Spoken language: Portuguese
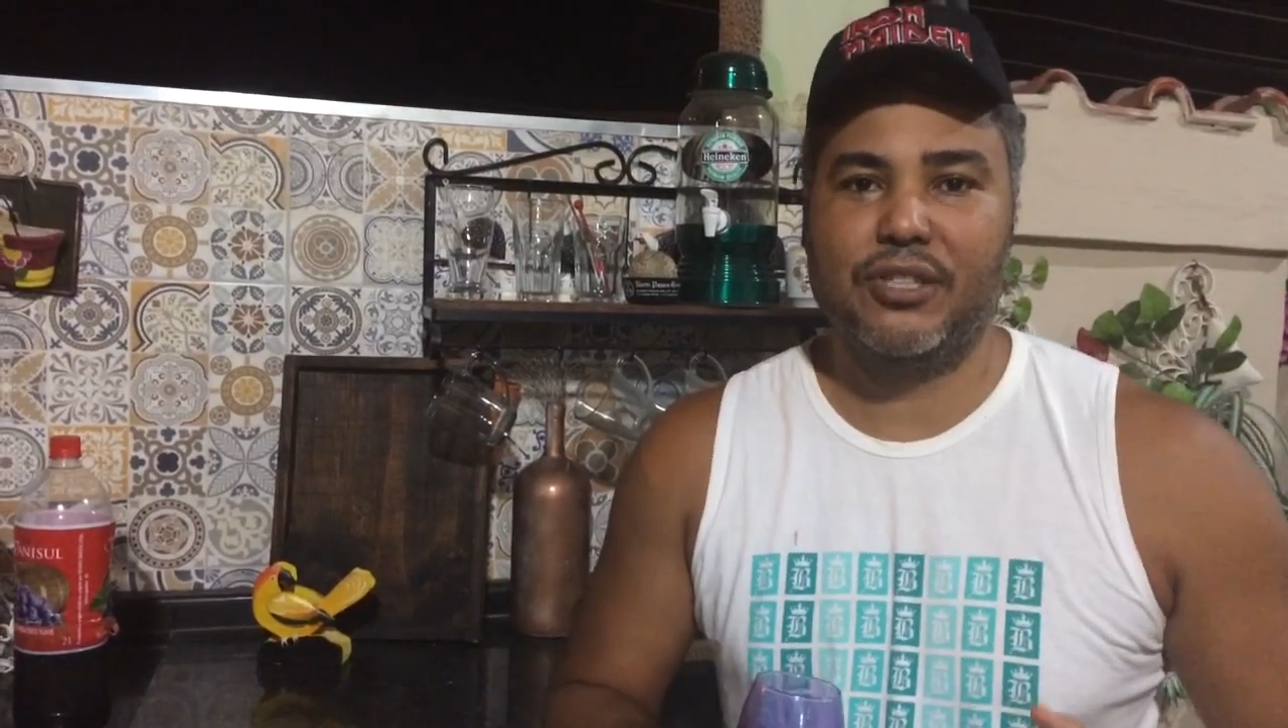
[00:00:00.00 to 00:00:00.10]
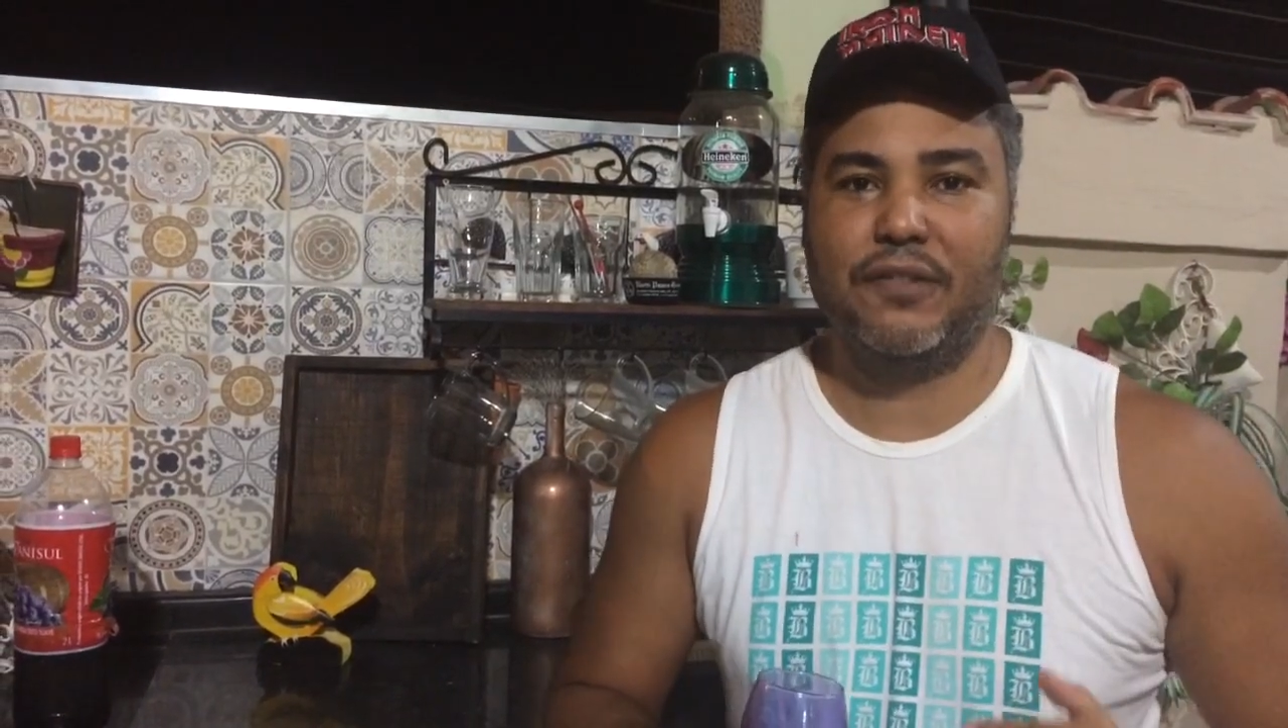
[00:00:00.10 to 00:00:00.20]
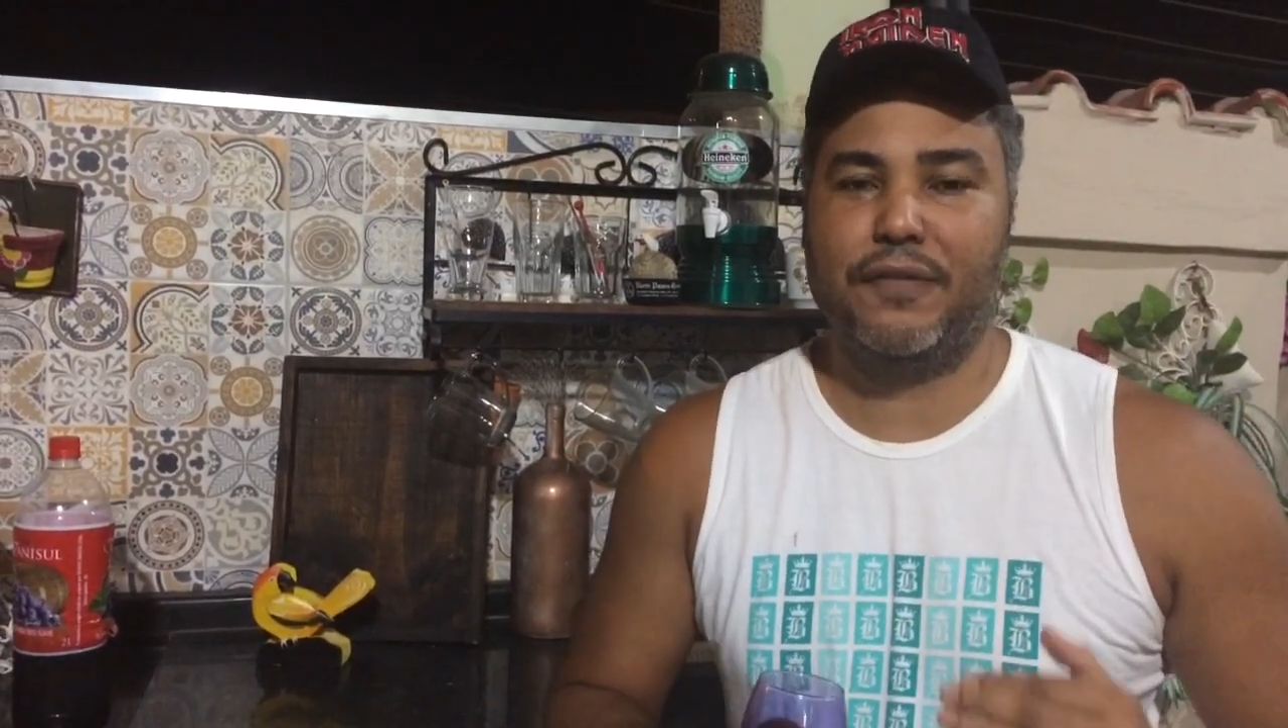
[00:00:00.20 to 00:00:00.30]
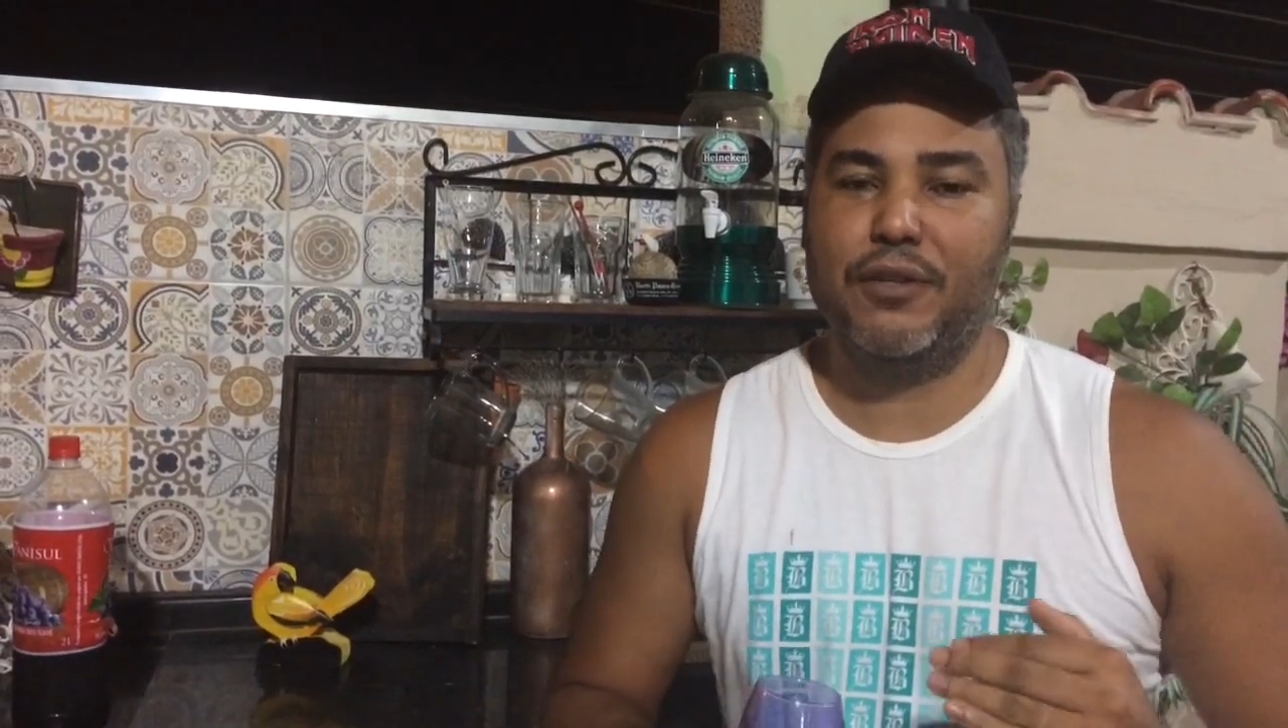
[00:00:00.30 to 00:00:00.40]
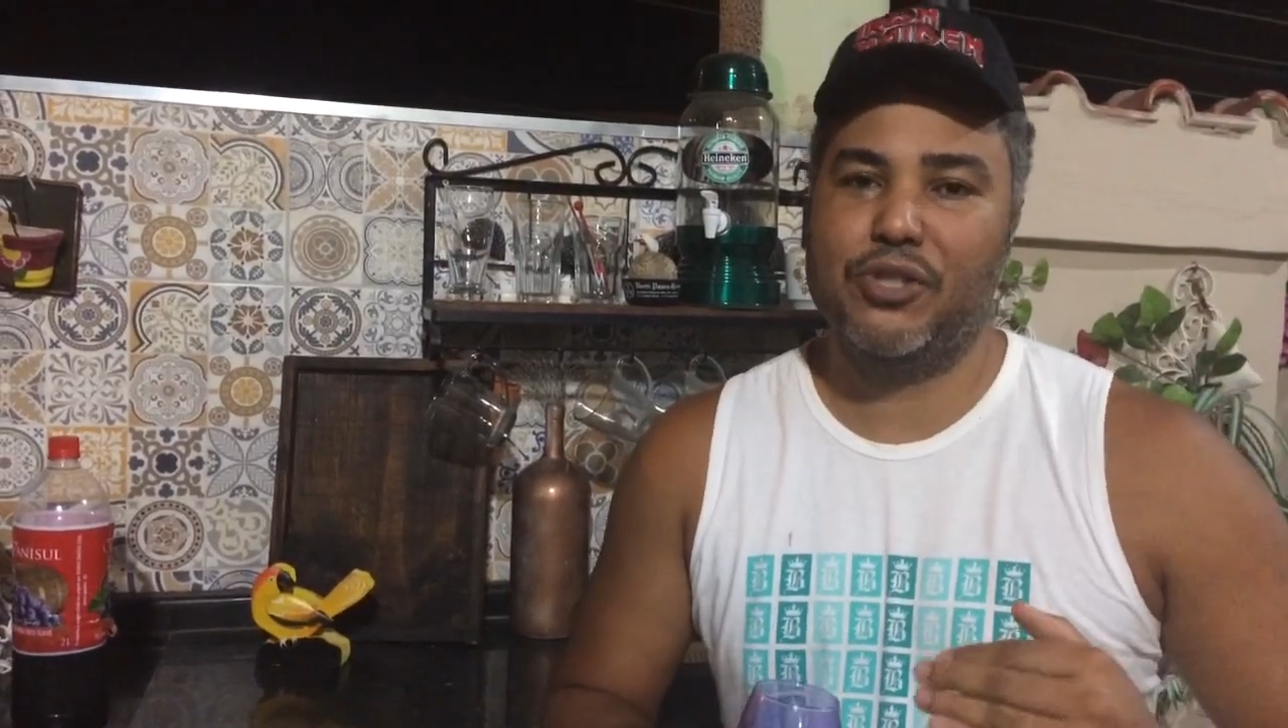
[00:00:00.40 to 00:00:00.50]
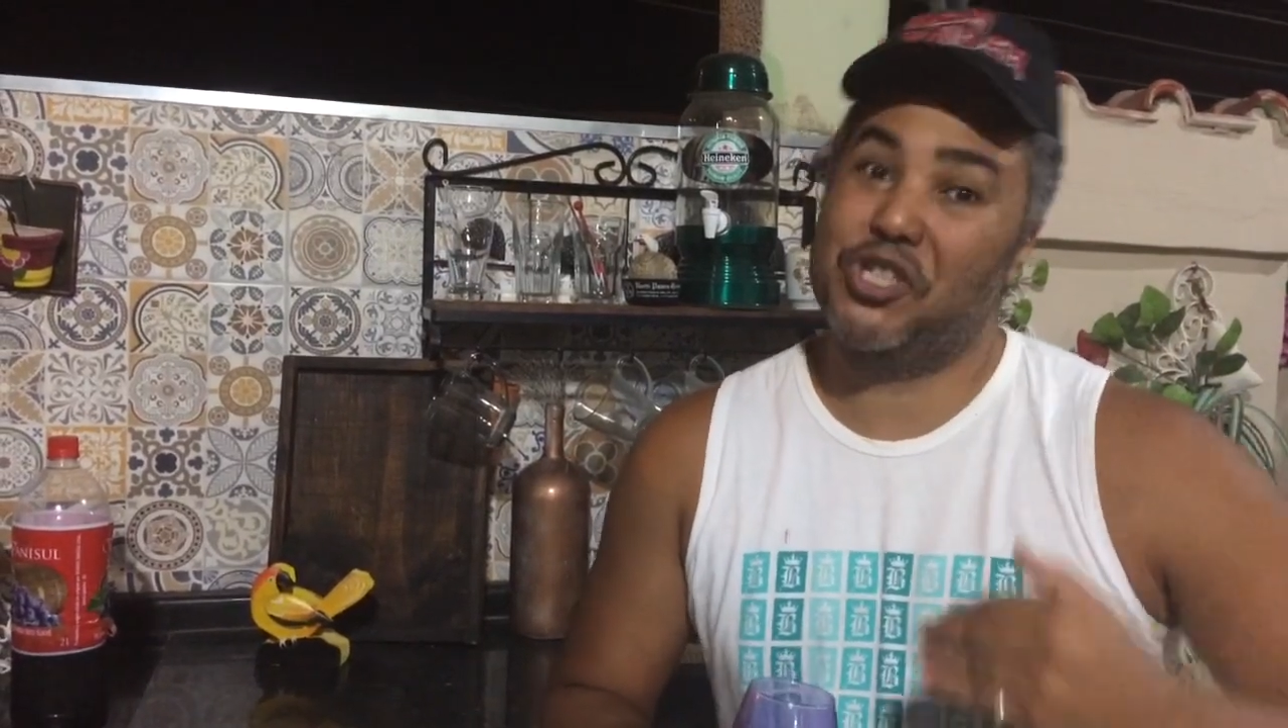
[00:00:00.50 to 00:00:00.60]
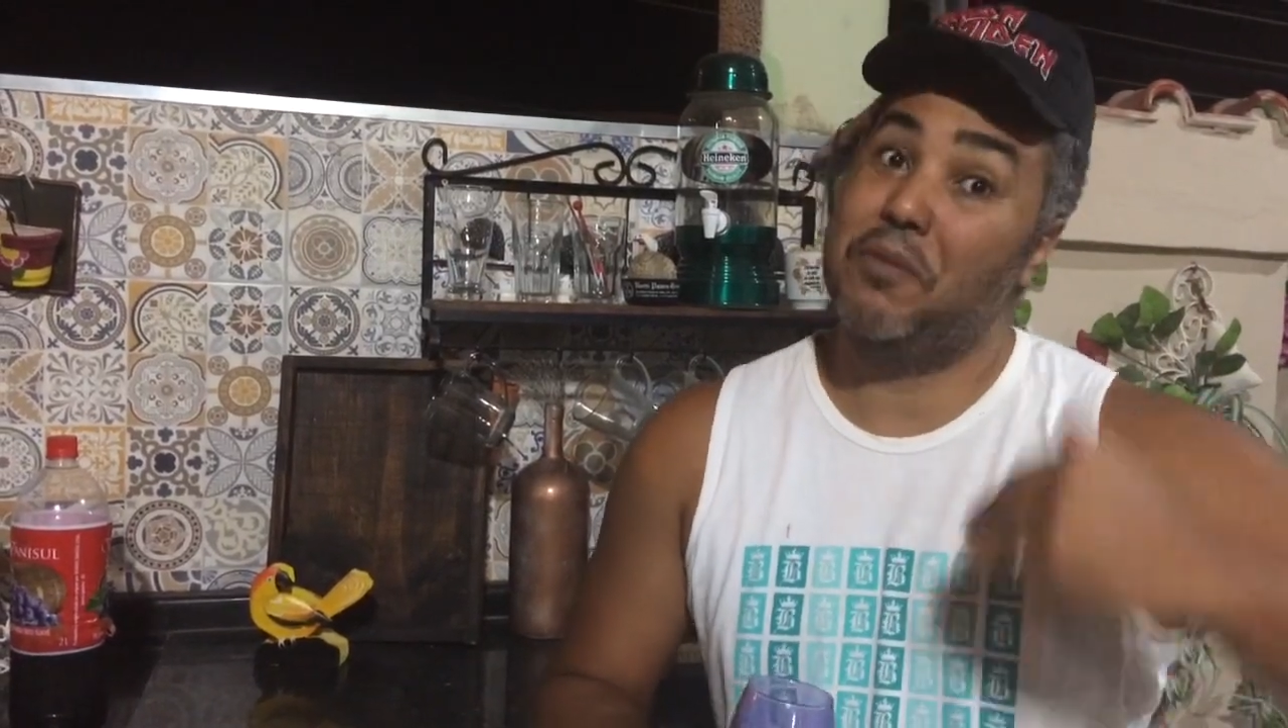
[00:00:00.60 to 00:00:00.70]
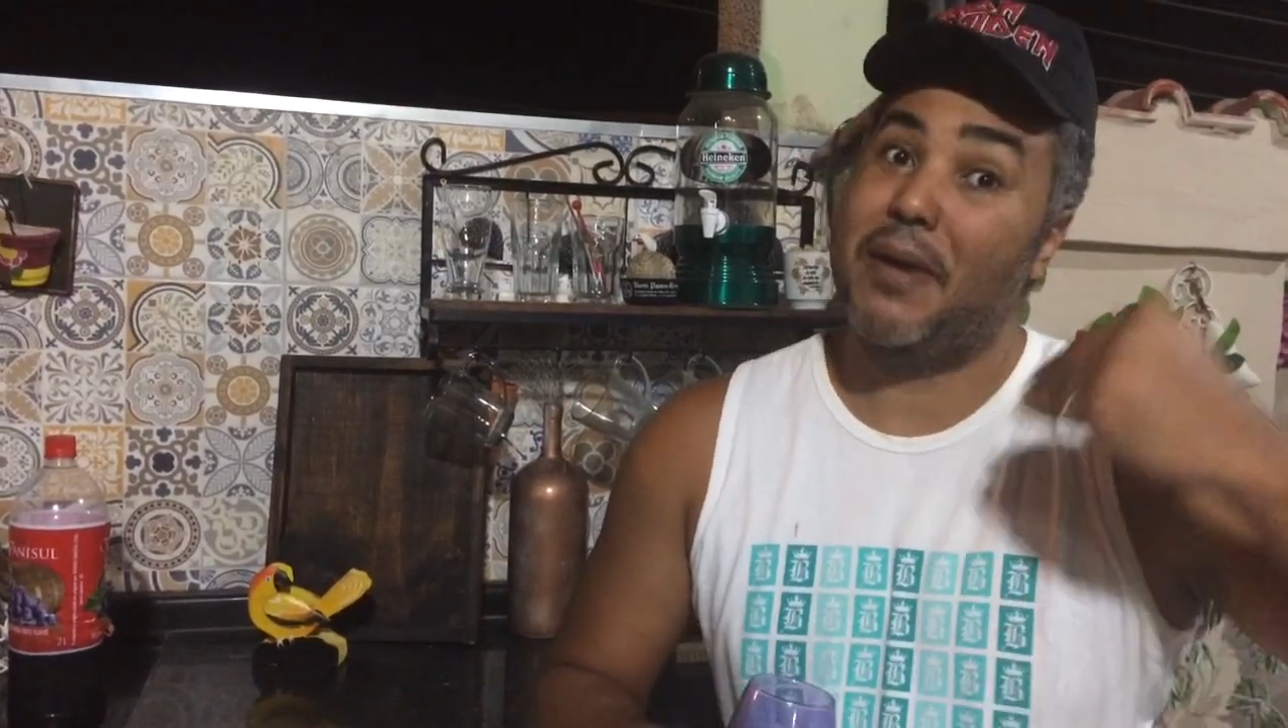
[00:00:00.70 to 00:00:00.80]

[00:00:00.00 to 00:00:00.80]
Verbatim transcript: de vinhos de